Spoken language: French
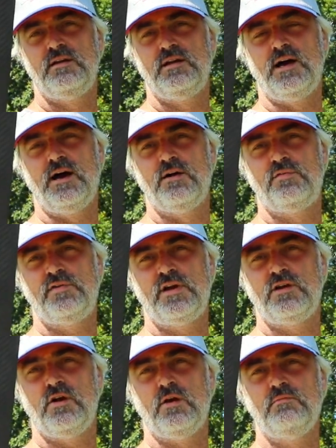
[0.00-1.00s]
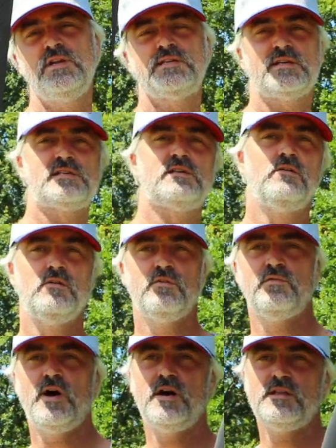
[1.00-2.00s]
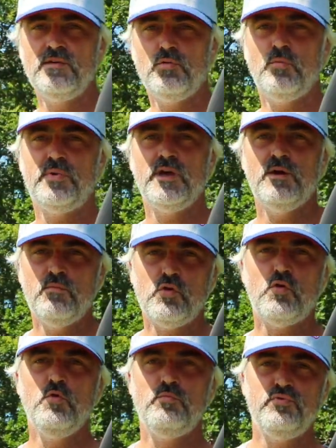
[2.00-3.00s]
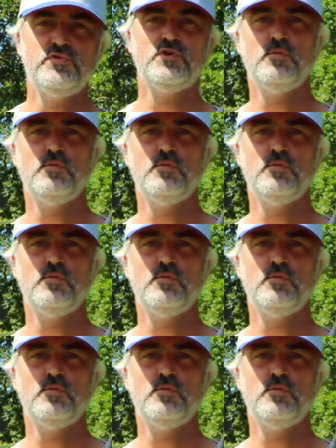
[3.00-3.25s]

la Flyer 1500, va développer beaucoup plus de